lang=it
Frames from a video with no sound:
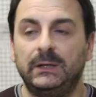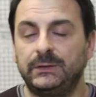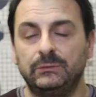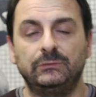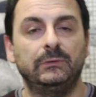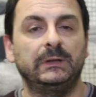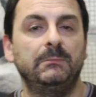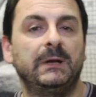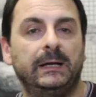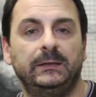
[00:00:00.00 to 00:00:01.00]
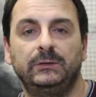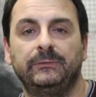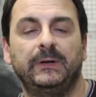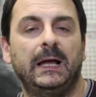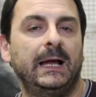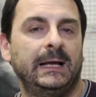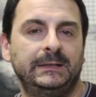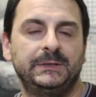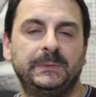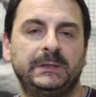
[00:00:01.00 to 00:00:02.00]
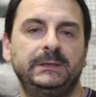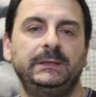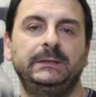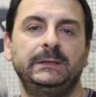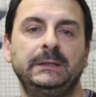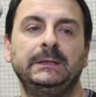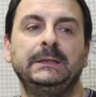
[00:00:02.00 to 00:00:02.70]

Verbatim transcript: la scrittura dei brani degli Oflaga e dei Spartiti,